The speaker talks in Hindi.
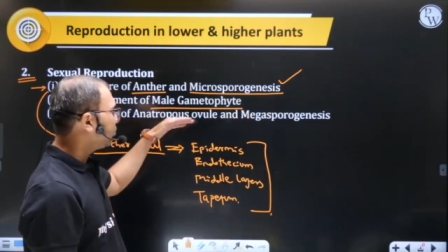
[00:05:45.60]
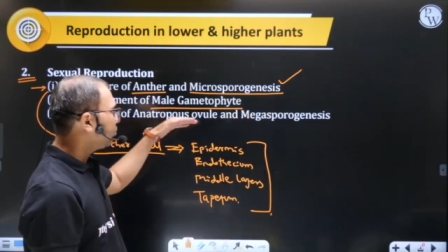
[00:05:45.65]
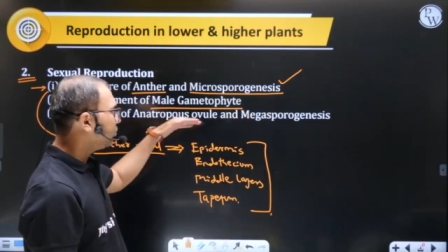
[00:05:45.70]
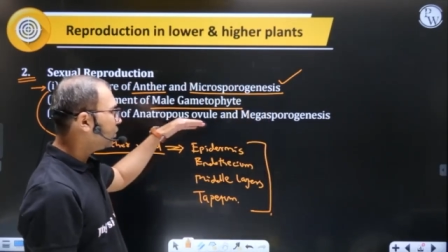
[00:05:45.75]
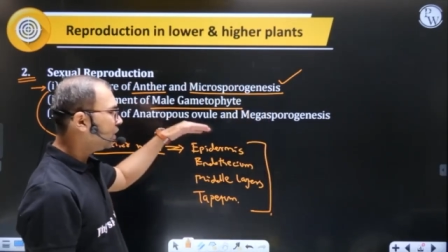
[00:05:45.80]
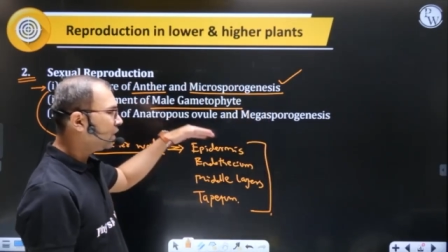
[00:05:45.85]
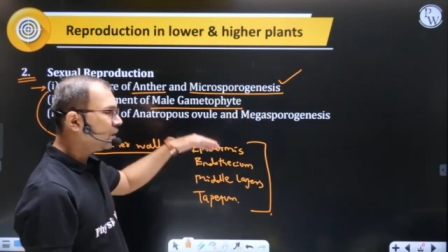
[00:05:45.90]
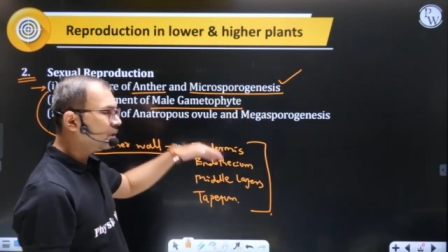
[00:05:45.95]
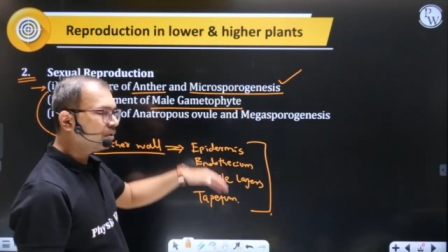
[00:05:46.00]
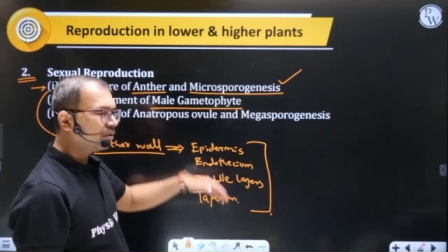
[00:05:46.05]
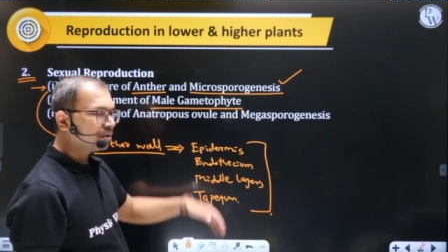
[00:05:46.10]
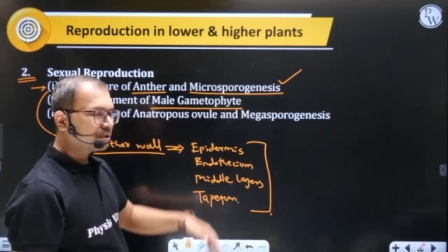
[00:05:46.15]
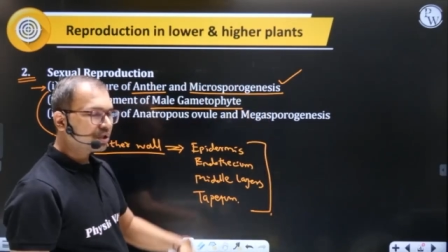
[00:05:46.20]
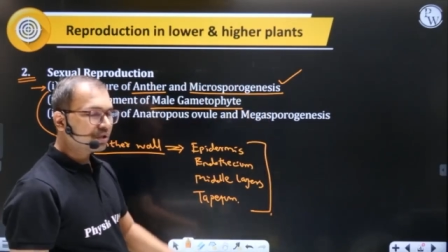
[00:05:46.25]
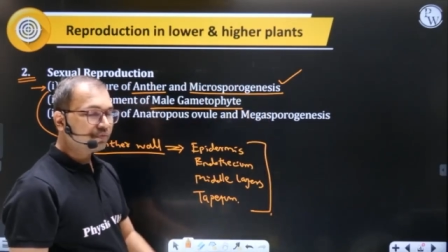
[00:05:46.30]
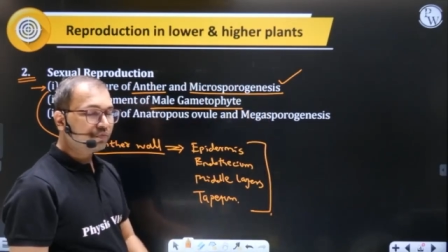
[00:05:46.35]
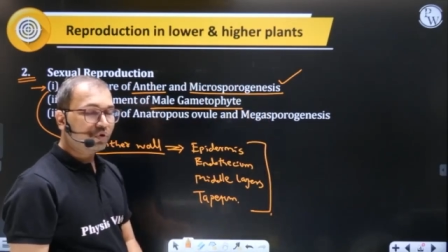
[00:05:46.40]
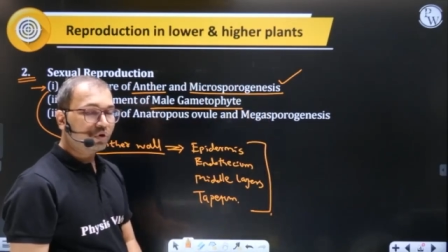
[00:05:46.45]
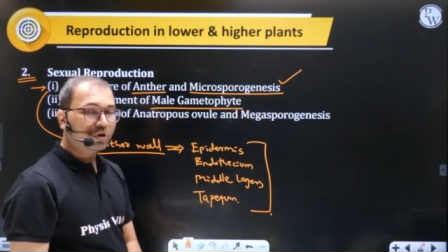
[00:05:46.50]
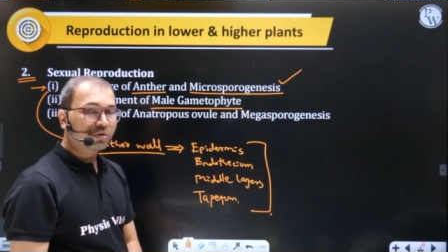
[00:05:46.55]
में के
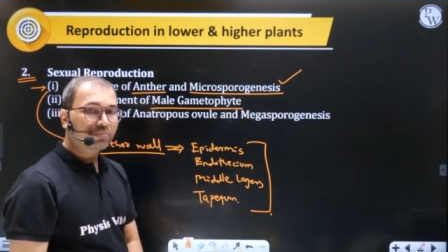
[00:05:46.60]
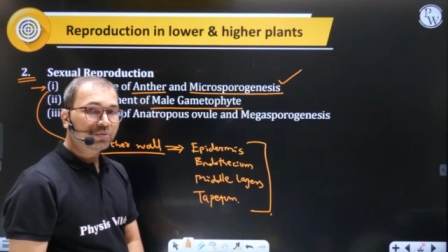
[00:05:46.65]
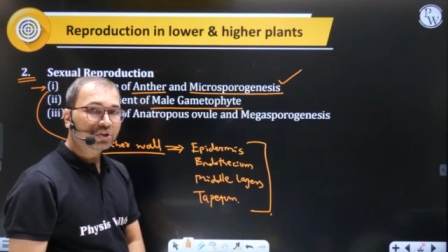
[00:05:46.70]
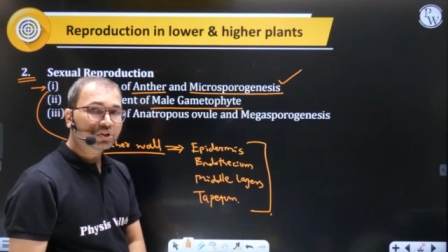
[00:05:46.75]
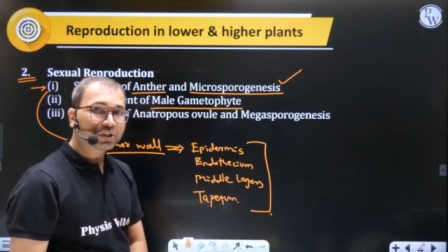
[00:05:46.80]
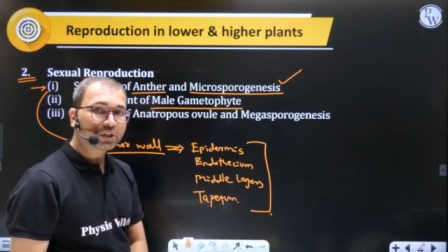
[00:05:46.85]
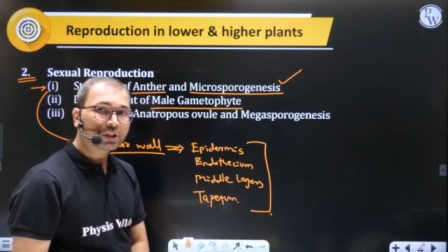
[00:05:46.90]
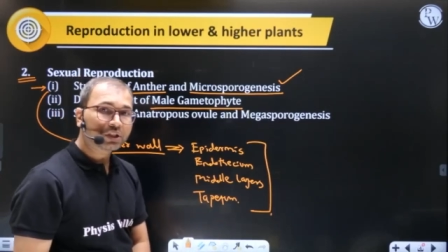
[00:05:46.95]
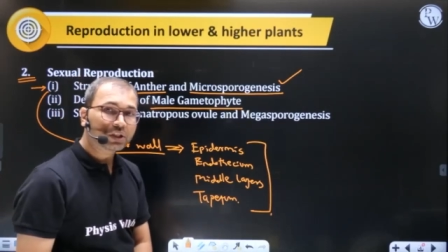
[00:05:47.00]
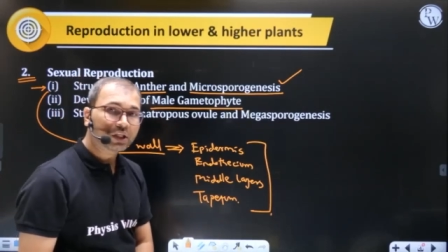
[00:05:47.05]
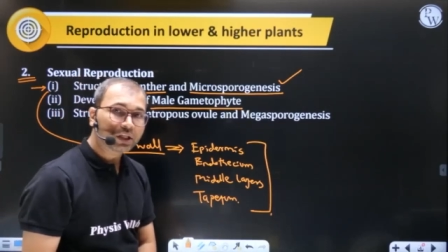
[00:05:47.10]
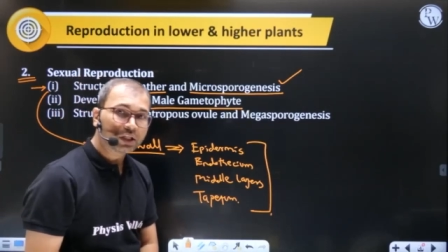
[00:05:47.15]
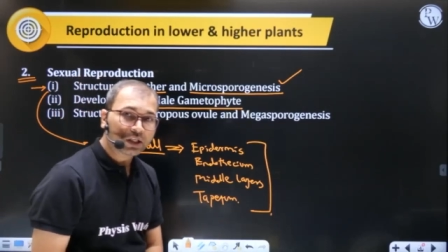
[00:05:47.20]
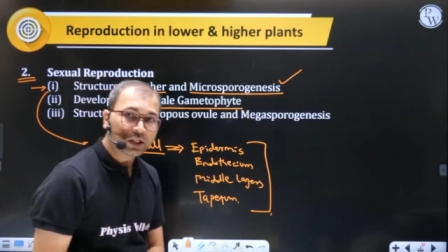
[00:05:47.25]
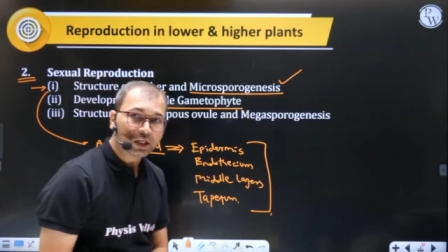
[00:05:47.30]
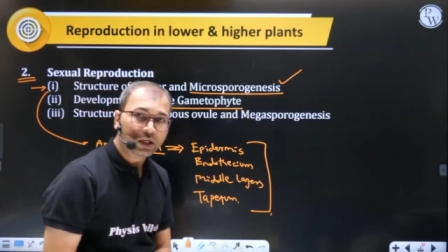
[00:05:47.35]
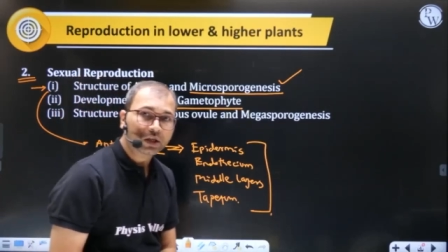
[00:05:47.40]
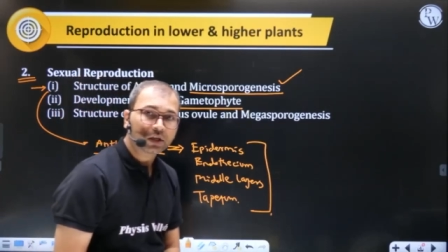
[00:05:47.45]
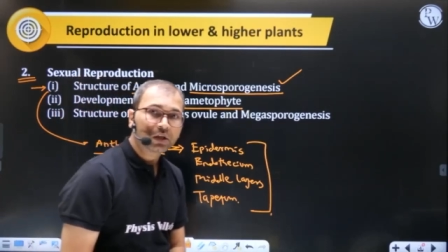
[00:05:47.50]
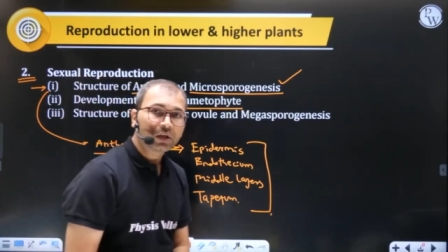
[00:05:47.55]
फॉर्मेशन के
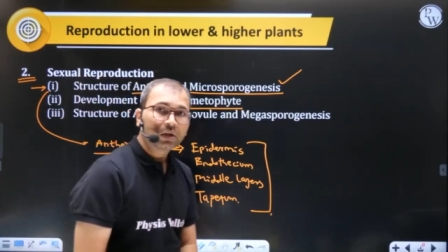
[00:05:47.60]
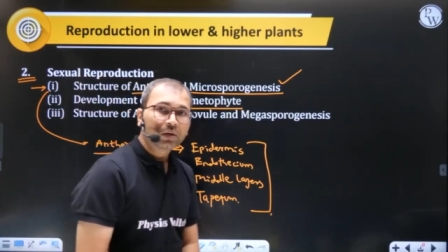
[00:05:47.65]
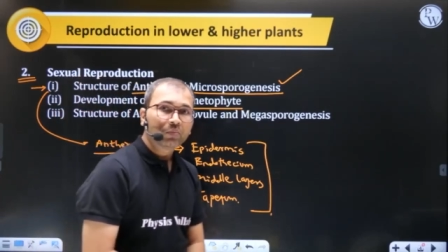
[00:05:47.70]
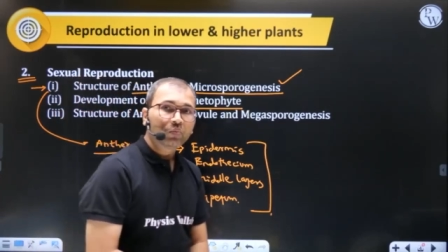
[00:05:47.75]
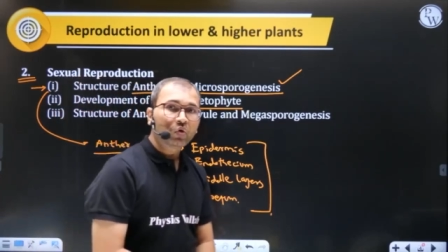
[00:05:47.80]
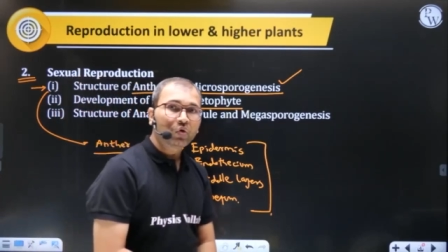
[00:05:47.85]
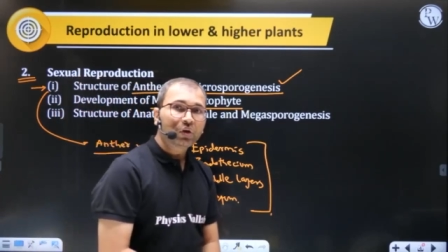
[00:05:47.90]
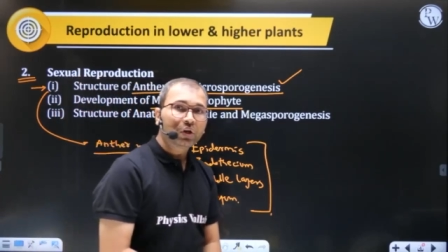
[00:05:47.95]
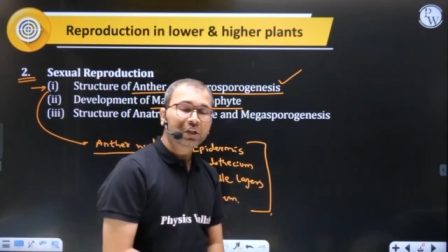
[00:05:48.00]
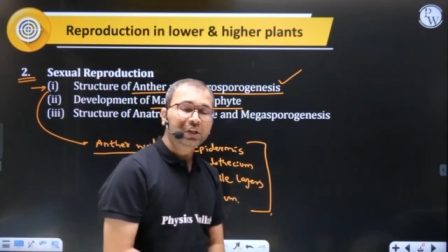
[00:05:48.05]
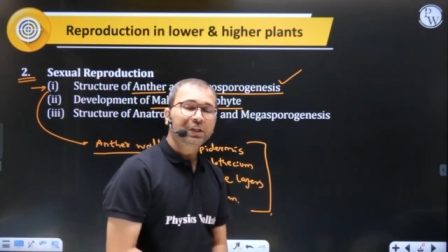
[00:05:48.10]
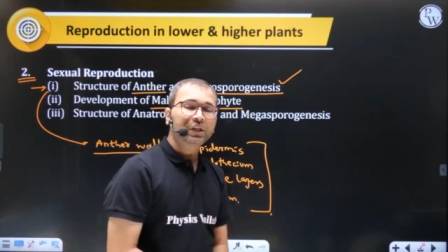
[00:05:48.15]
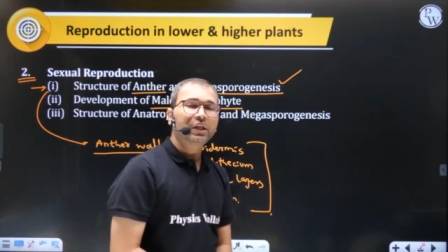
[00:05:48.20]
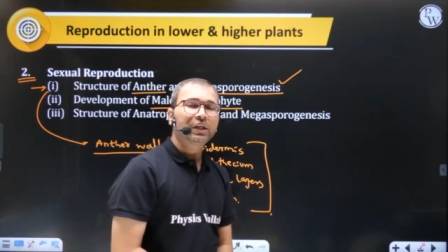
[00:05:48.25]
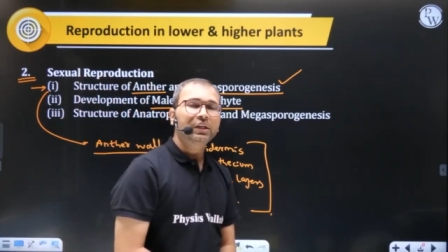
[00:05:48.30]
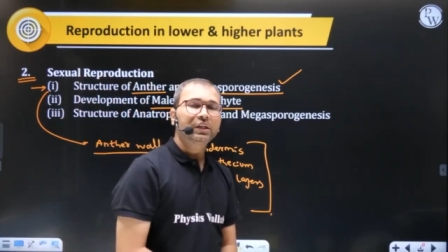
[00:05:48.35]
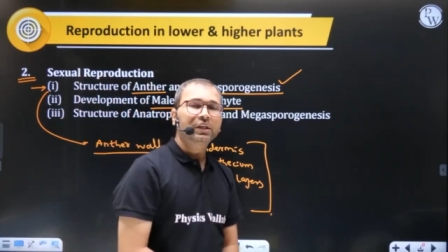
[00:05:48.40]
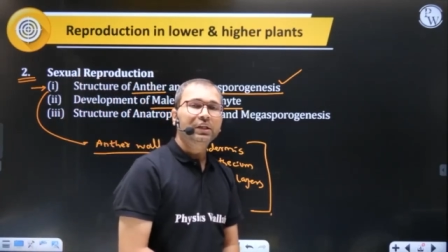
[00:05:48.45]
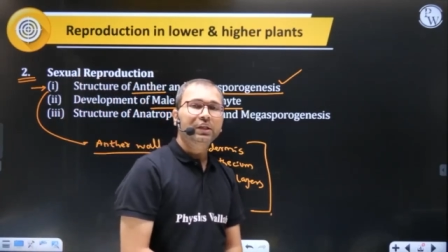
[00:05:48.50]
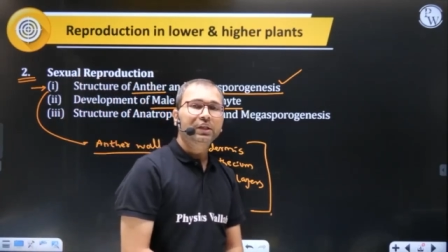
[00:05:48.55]
लिए पोलन
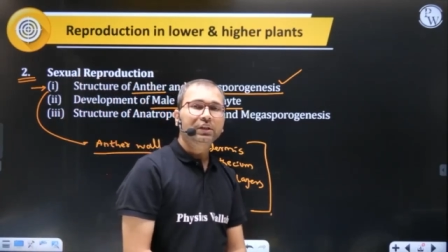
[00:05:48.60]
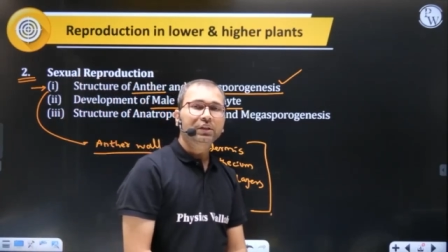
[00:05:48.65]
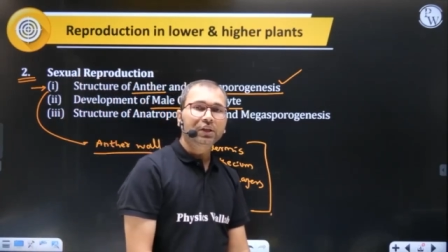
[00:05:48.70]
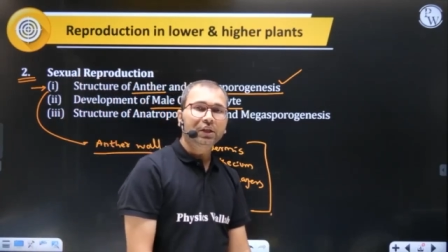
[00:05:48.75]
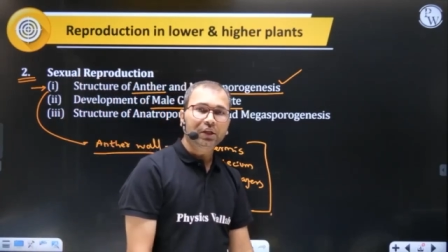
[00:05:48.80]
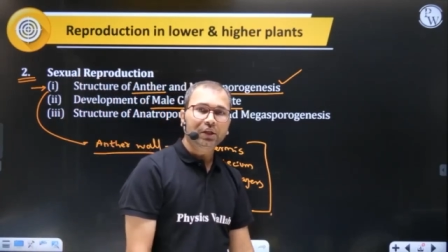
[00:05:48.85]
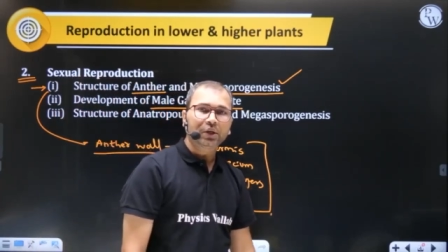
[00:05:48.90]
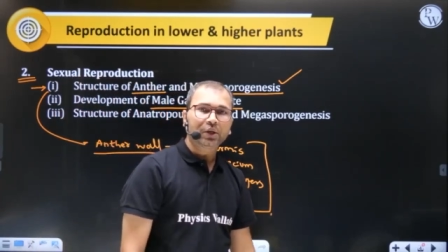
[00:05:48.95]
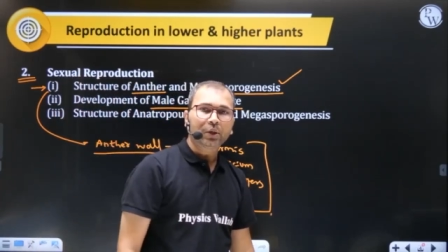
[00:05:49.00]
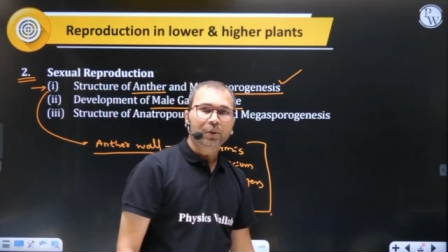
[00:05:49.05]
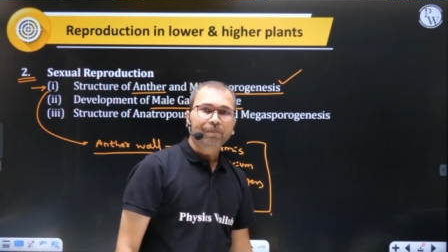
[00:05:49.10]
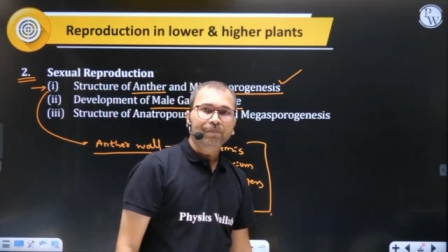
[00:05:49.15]
ग्रेन के अंदर